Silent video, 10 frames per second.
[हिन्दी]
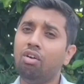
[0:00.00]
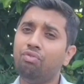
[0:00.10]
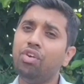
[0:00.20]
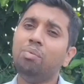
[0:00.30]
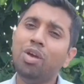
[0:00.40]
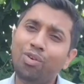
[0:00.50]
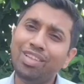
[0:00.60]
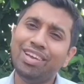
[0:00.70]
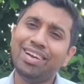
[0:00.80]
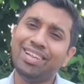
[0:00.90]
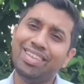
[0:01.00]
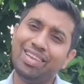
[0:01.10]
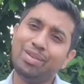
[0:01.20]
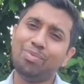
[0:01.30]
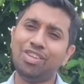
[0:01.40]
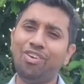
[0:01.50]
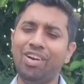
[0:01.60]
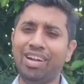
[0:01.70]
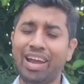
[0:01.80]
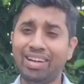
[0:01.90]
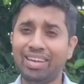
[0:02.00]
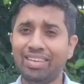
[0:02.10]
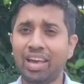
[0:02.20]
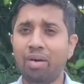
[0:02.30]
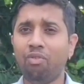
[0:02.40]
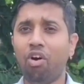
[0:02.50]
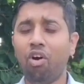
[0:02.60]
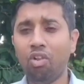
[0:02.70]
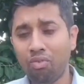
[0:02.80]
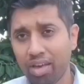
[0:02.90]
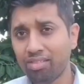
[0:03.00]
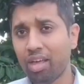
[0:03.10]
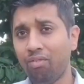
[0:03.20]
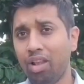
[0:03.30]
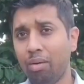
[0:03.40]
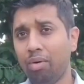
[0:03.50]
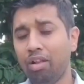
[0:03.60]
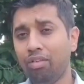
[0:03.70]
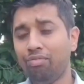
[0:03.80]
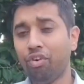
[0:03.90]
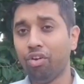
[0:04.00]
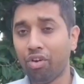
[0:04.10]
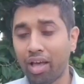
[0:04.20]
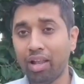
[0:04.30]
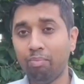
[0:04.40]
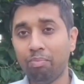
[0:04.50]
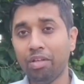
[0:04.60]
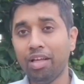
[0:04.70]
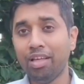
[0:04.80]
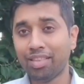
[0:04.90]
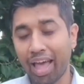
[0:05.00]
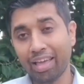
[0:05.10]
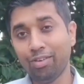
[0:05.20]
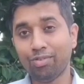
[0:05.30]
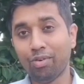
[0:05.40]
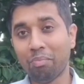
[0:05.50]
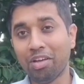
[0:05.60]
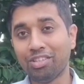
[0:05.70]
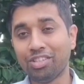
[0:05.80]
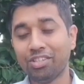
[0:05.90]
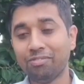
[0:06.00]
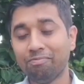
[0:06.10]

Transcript: फिर भी कोई दिक्कत है तो मुझे कॉन्टैक्ट कीजिए आई एम ऑलवेज अवेलेबल फॉर योर हेल्प थैंक यू सो मच